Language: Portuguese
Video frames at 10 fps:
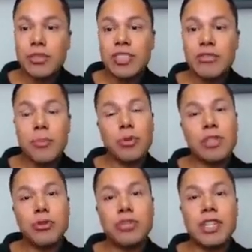e você vai
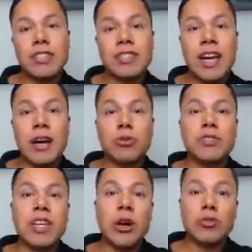poder
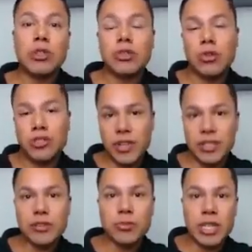utilizar o saldo das
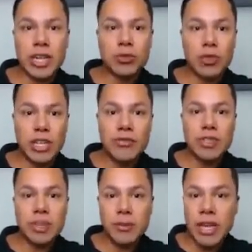suas vendas no Mercado
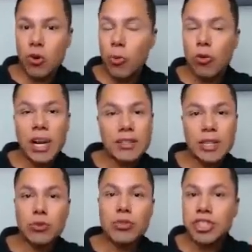Livre também como um
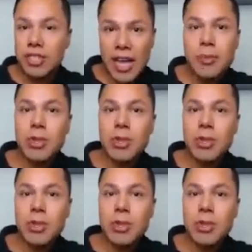cartão de